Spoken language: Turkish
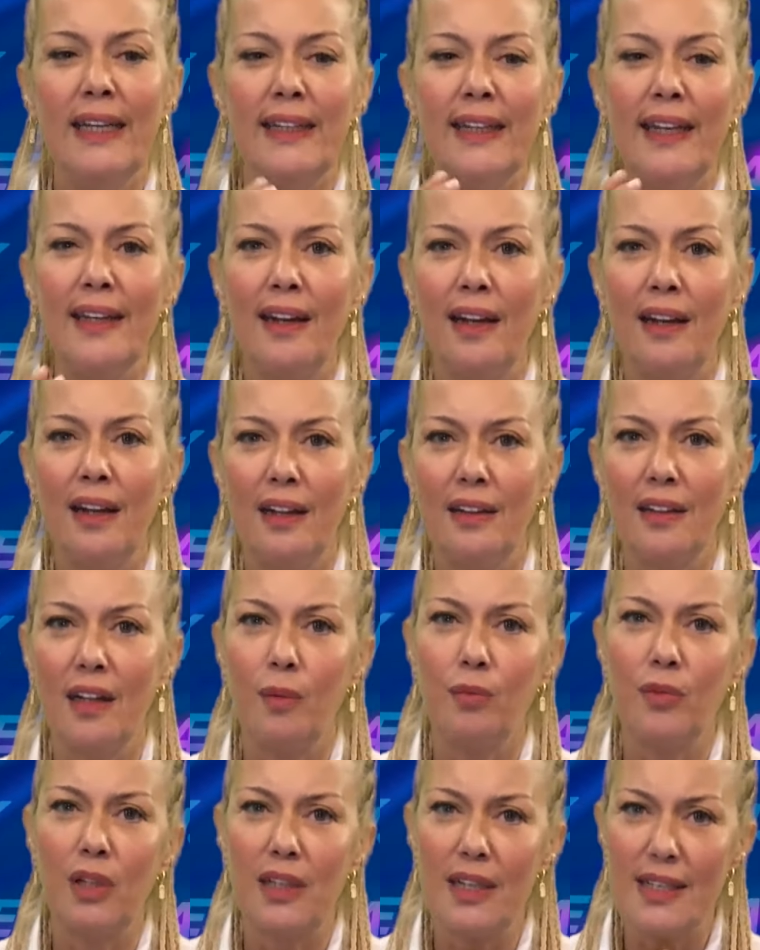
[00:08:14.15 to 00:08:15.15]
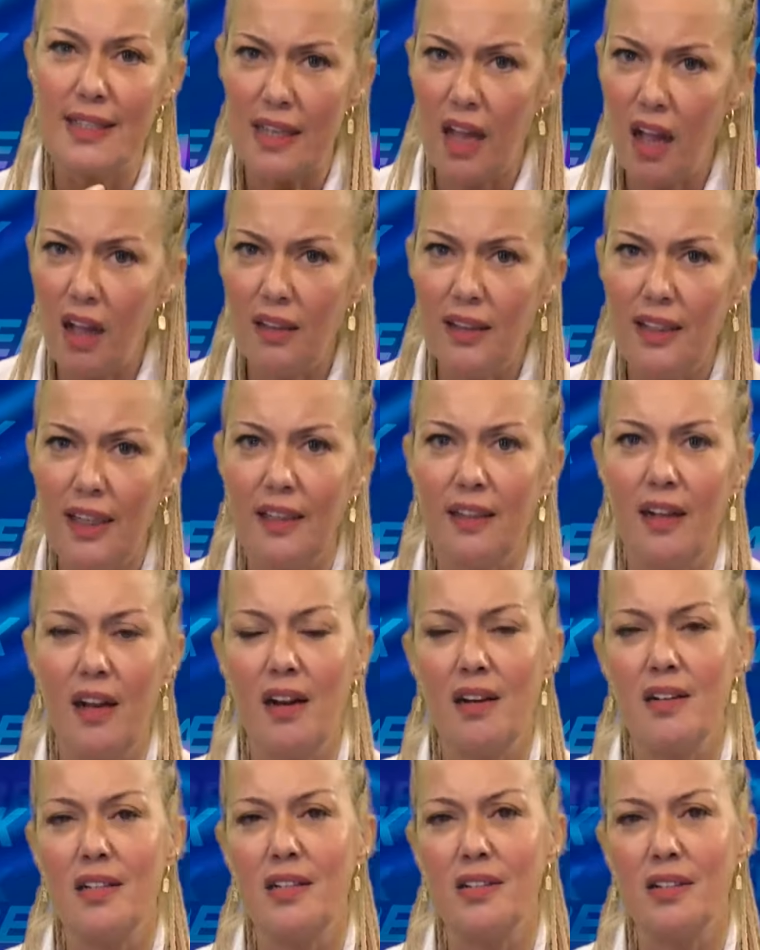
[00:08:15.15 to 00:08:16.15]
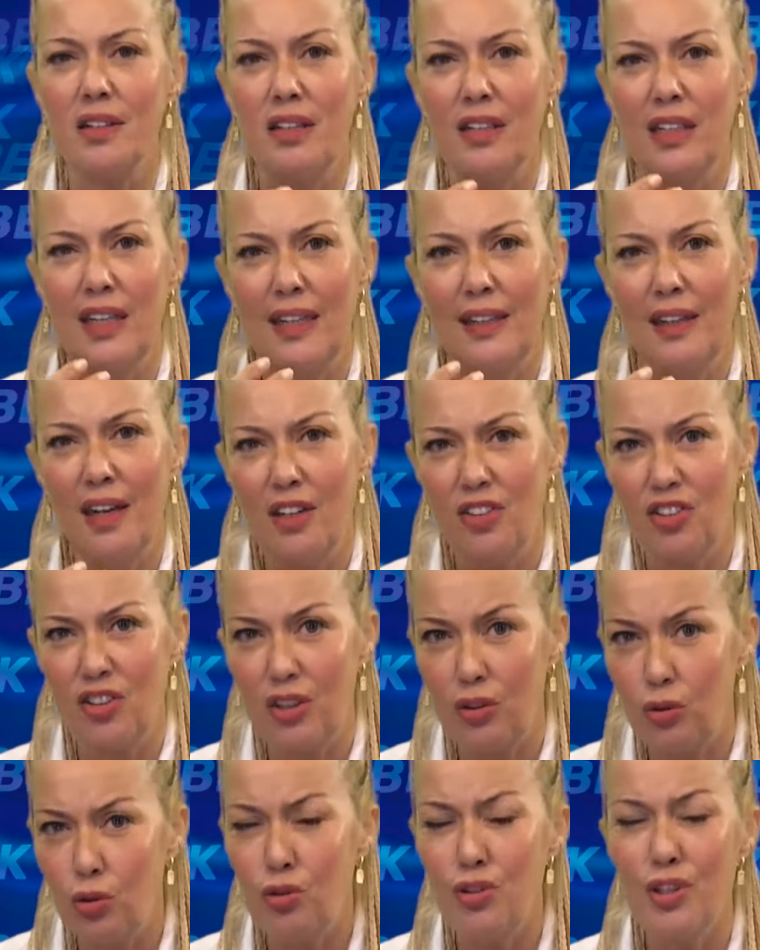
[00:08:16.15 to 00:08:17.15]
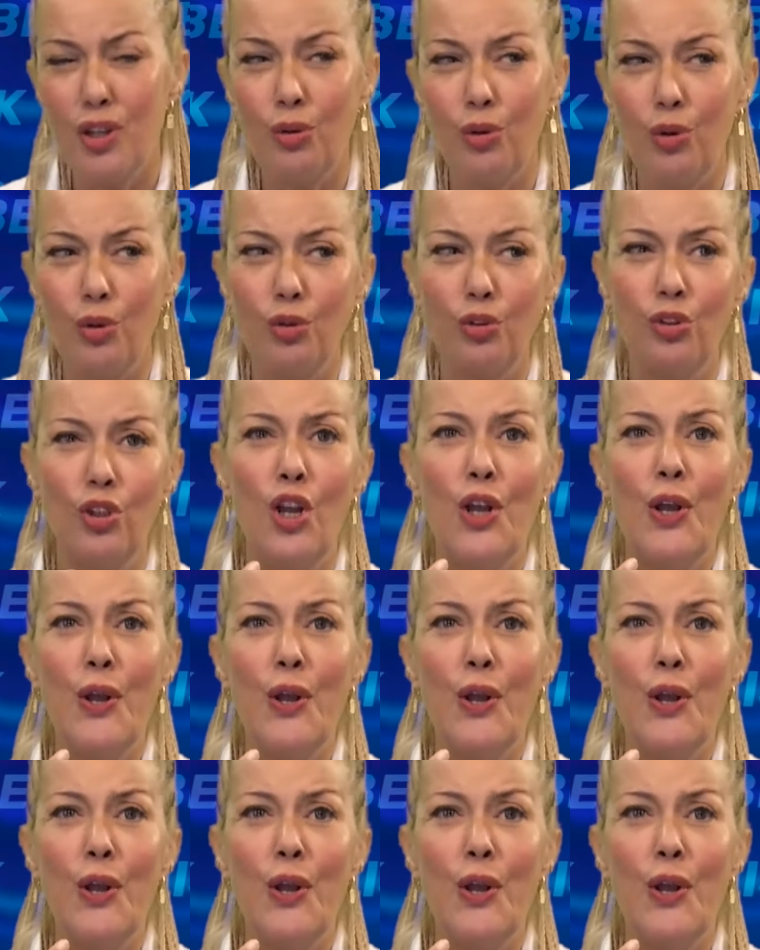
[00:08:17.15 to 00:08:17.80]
Genel anlamda da sağlık enerjisi, enerjileri yüksek olur.